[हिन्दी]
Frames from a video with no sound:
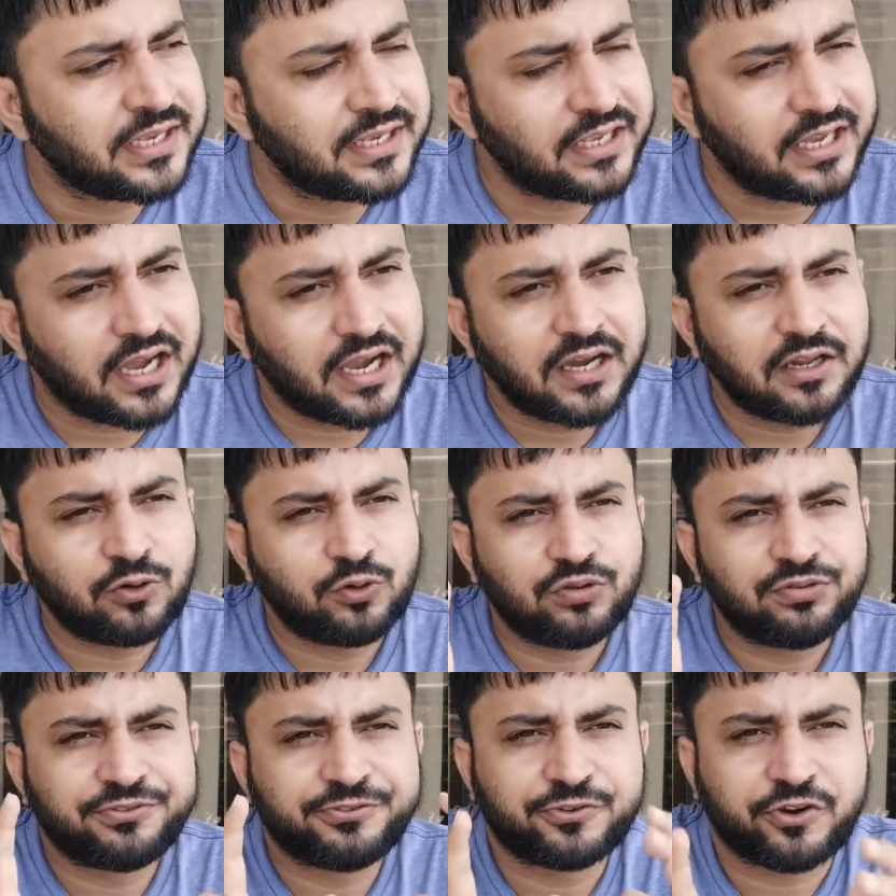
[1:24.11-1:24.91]
कि अगर
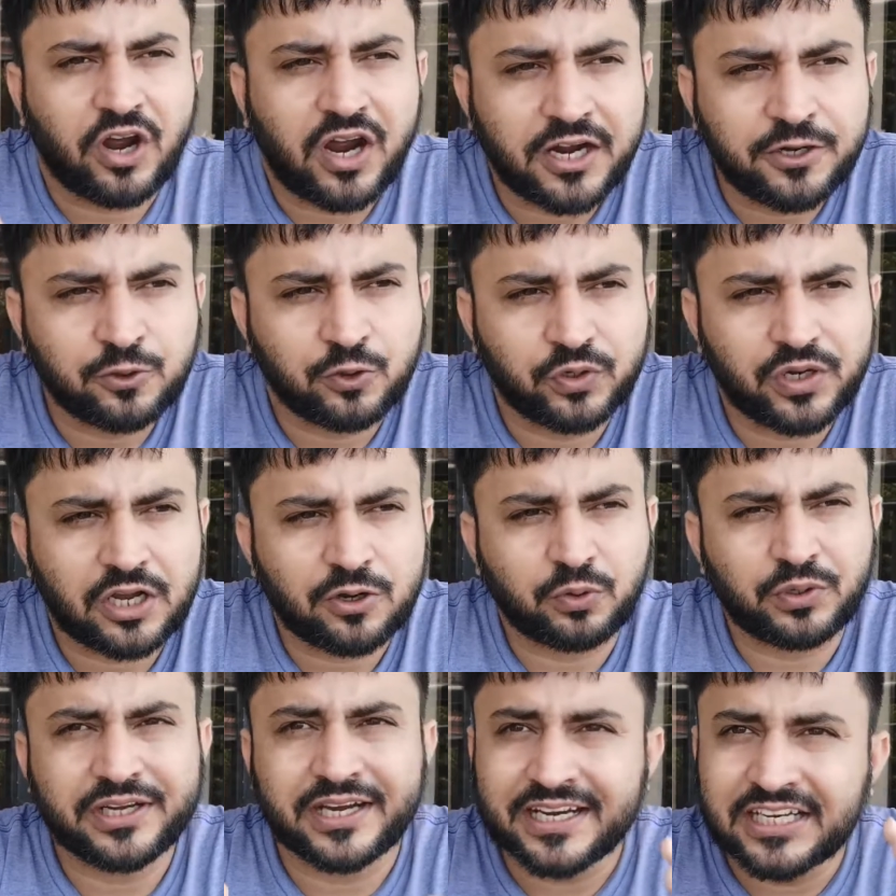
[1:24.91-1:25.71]
कोई फ्रॉड होना
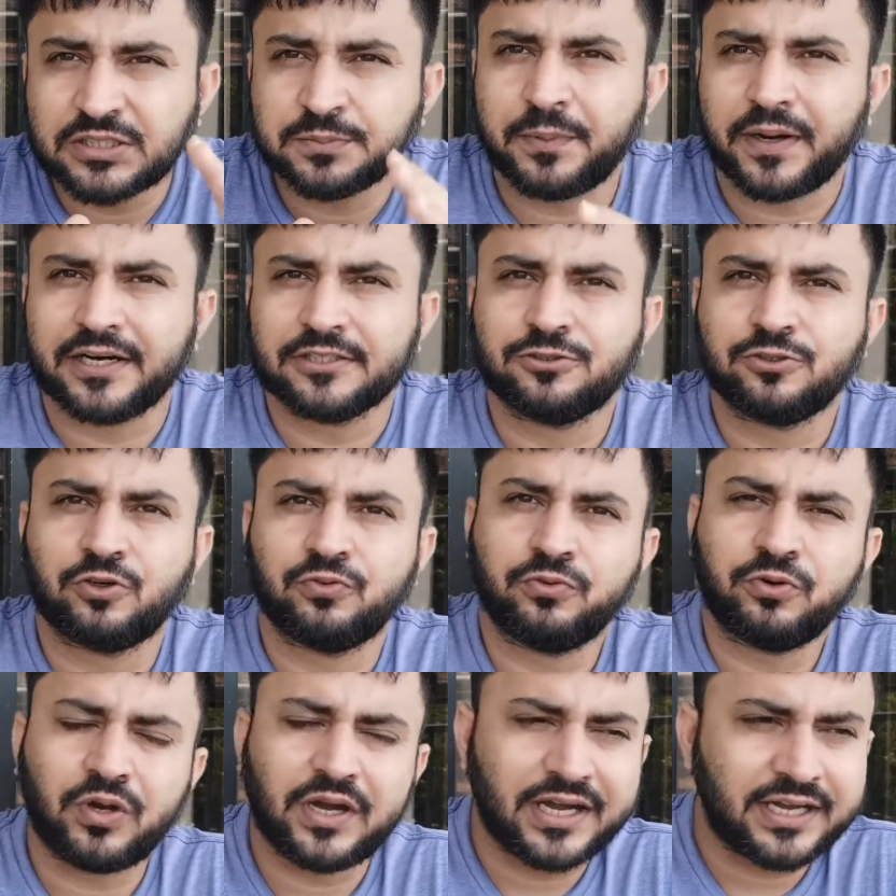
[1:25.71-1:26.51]
कोई गलत बात हो
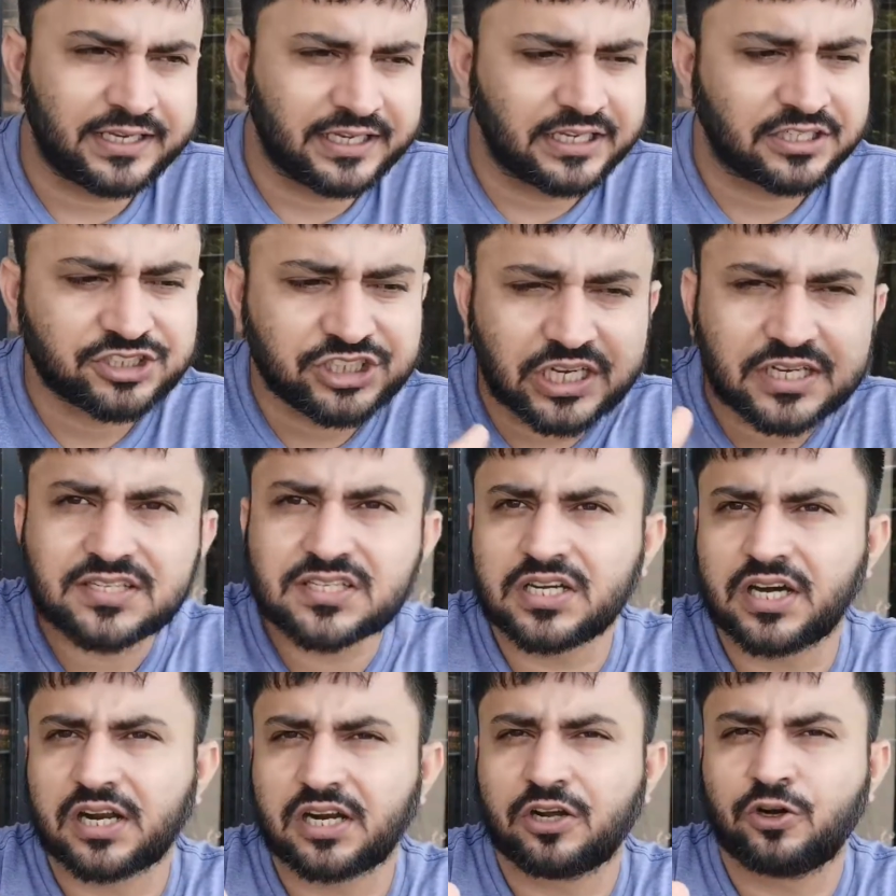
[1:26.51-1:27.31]
वो अगर एक
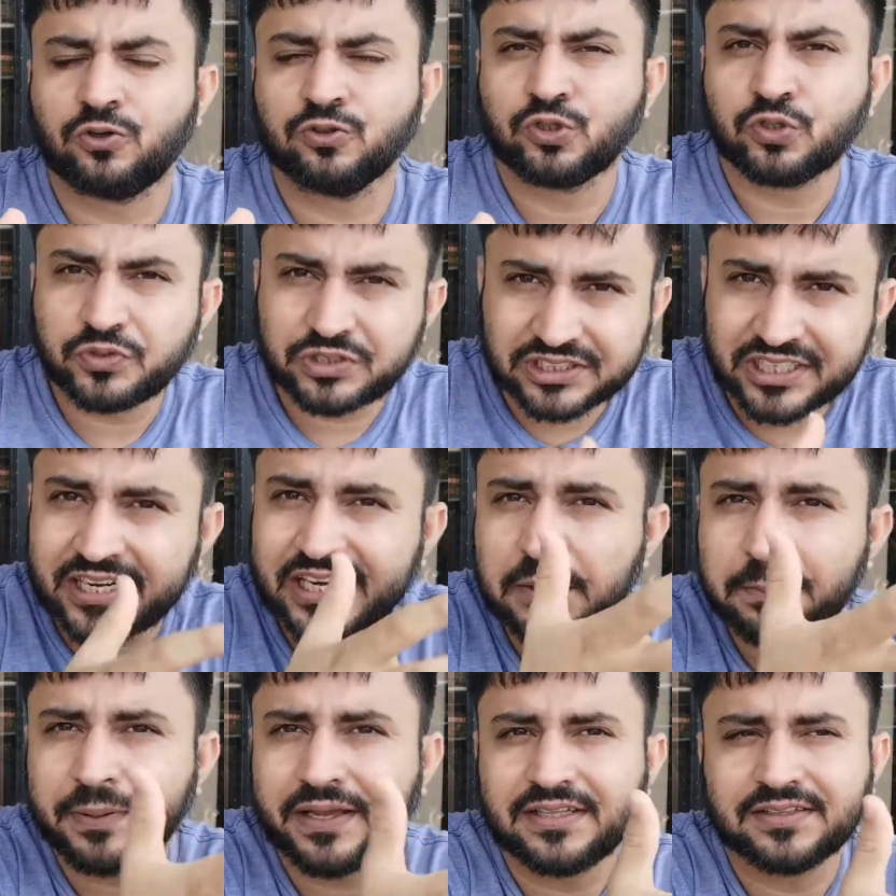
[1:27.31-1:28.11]
शख्स कर रहा हो तो इतना
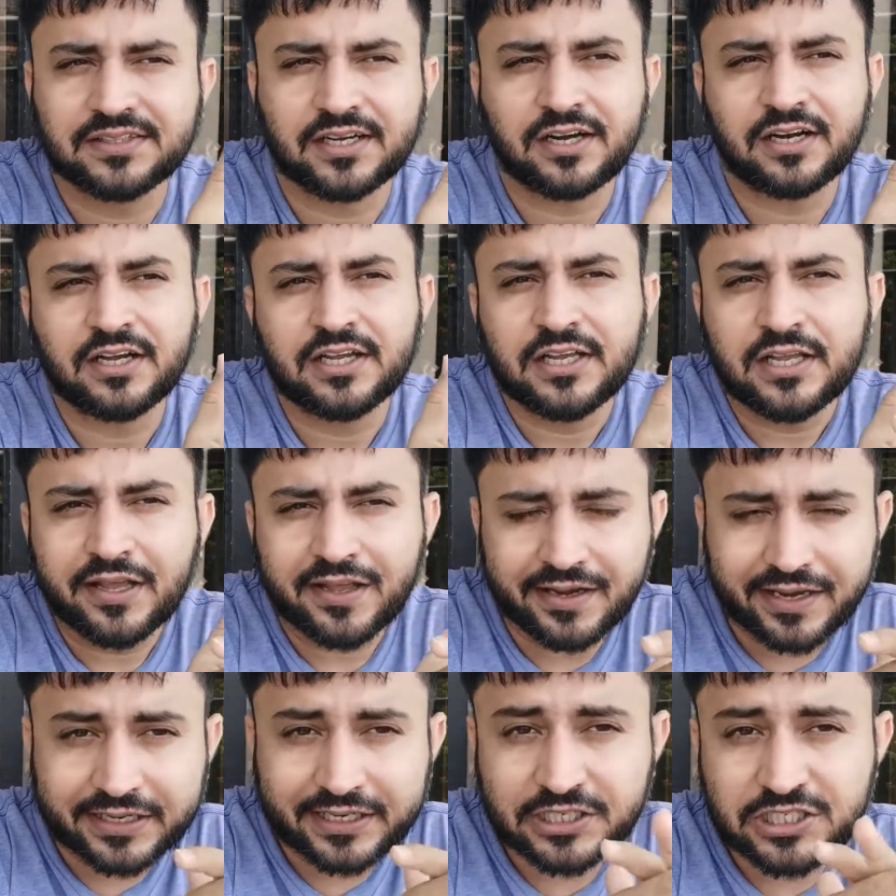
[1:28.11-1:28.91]
नहीं फैलता
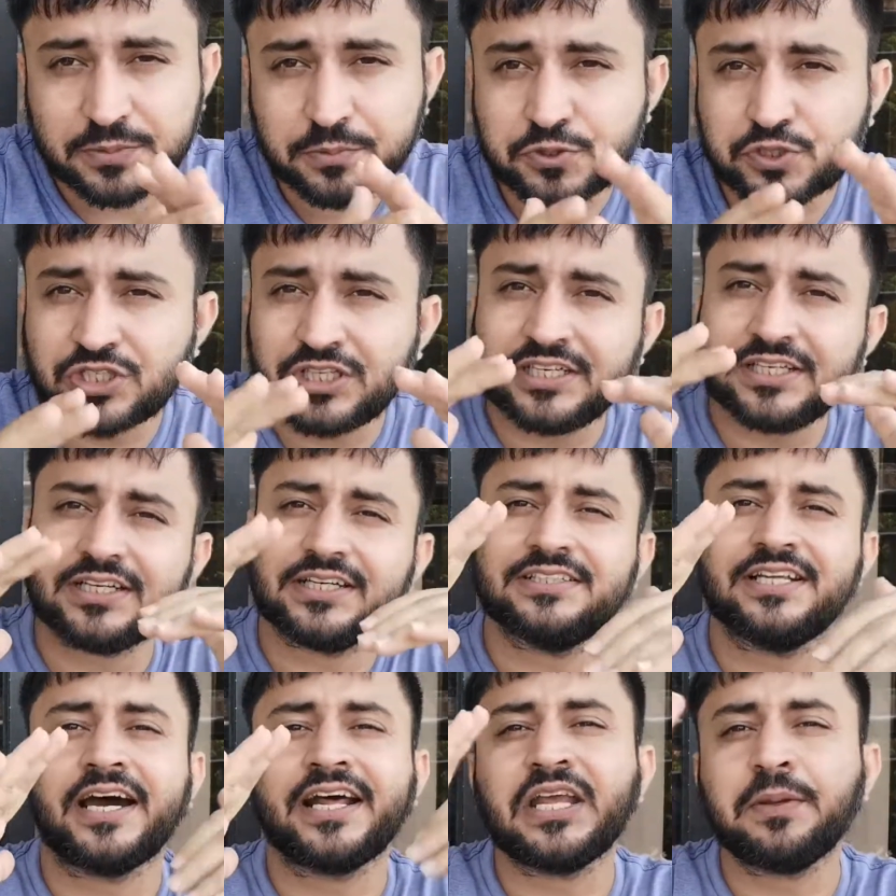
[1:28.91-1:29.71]
लेकिन जब उसके लिए
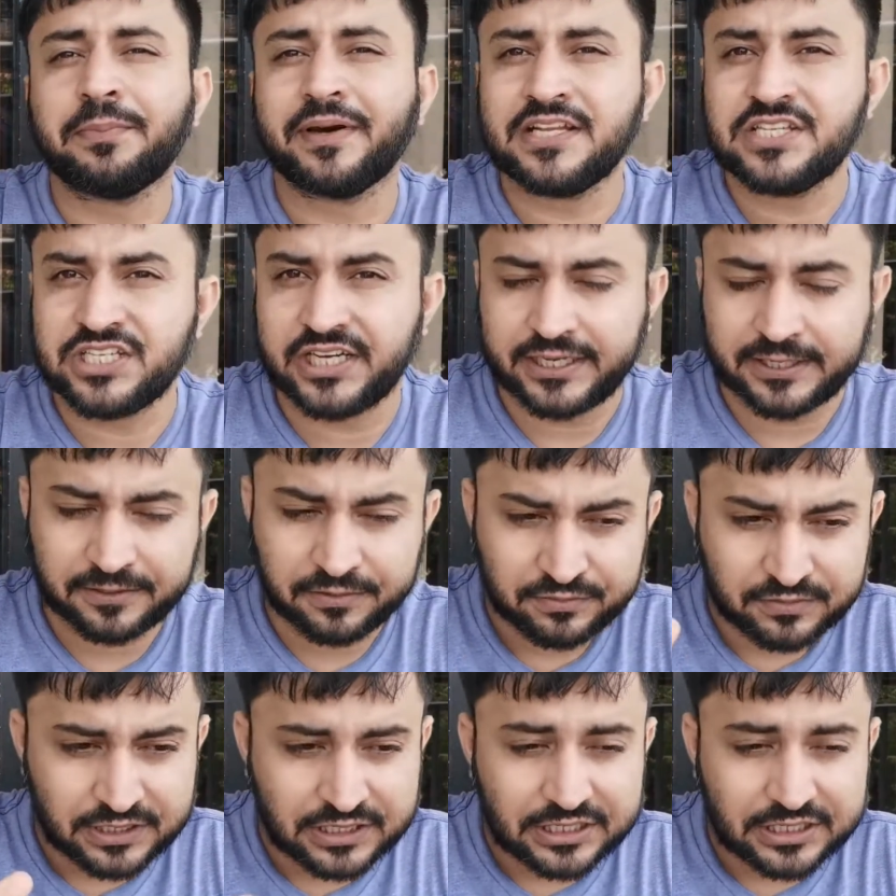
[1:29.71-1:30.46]
अदारे बन जाएँ